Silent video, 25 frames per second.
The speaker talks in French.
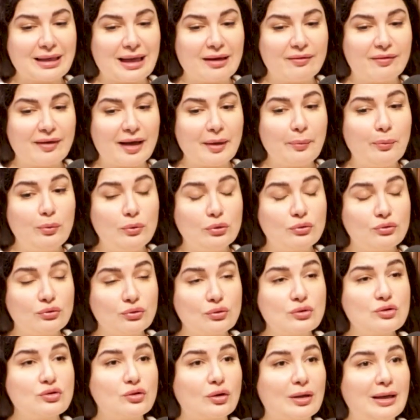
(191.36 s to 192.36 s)
travaille
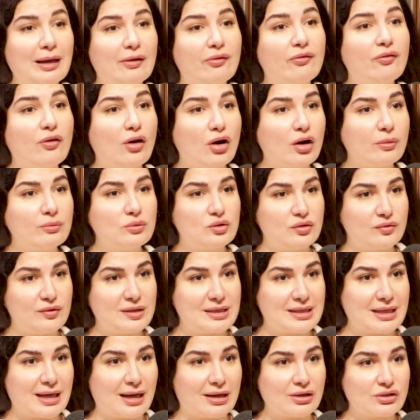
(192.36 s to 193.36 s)
plutôt sur la forme du
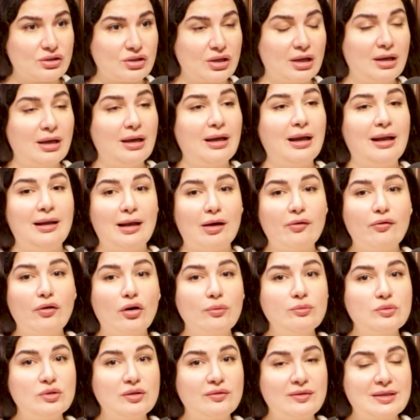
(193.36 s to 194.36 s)
visage. La
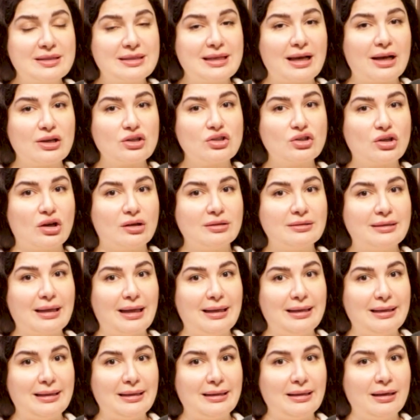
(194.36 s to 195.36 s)
forme du visage, quand
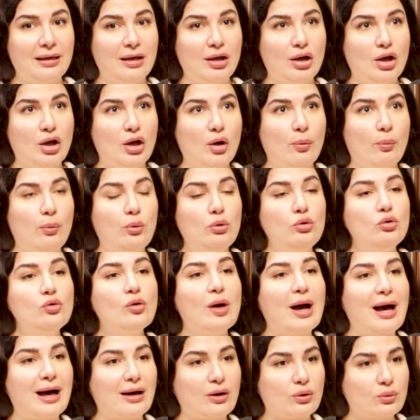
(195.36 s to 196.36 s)
elle est
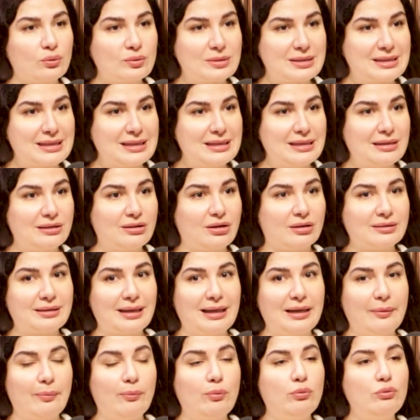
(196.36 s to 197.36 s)
plus arrondie, quand
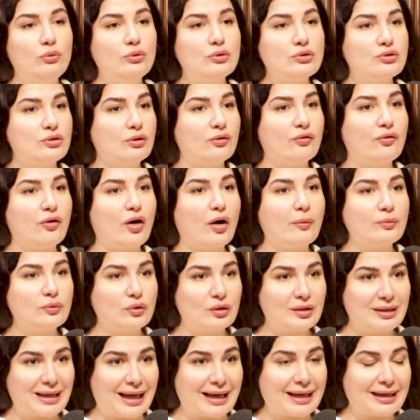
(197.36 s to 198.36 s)
elle est plus de forme
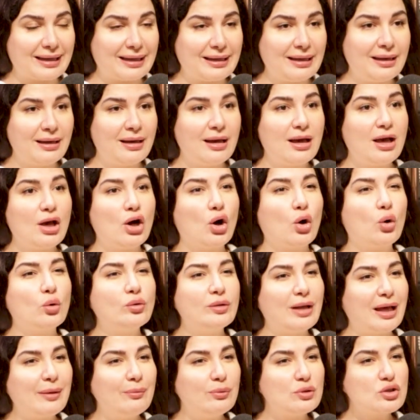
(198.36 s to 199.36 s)
de carré,
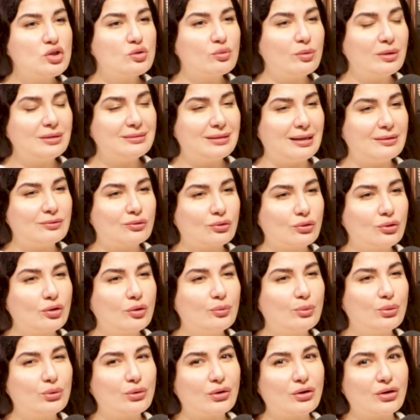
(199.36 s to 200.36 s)
on a besoin d'un
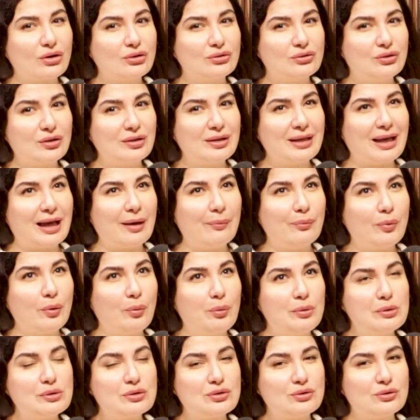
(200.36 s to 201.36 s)
truc pour donner un peu
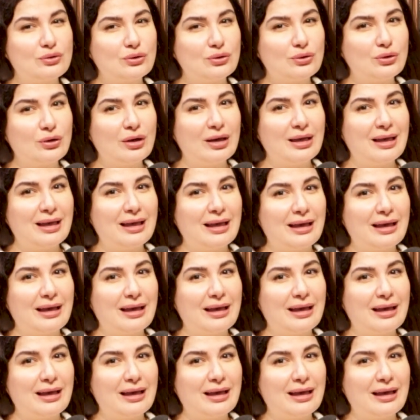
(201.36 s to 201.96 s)
plus de